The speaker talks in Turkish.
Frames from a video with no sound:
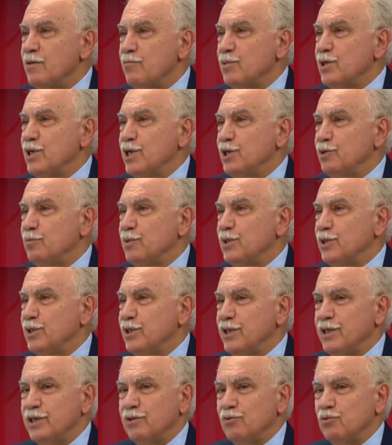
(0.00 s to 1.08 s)

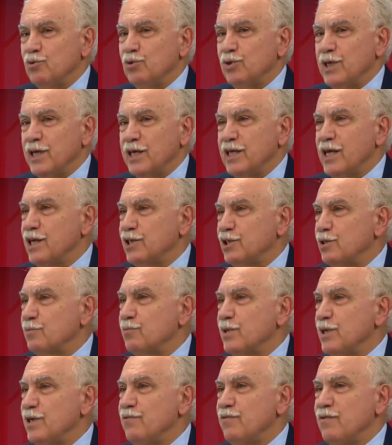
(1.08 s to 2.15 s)
birleşmesini Türkiye
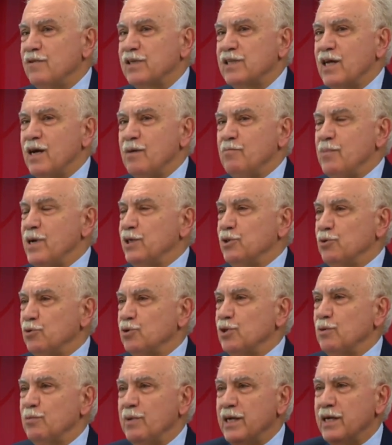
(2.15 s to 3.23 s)
Gençlik Birliği ve Vatan Partisi o
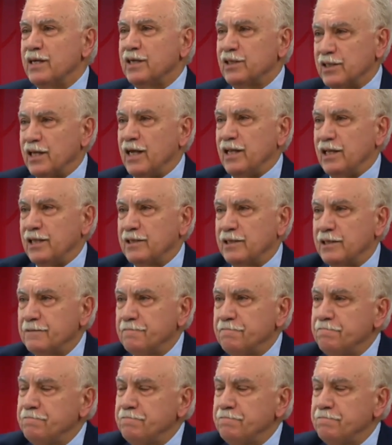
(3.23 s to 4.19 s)
zaman sağladı.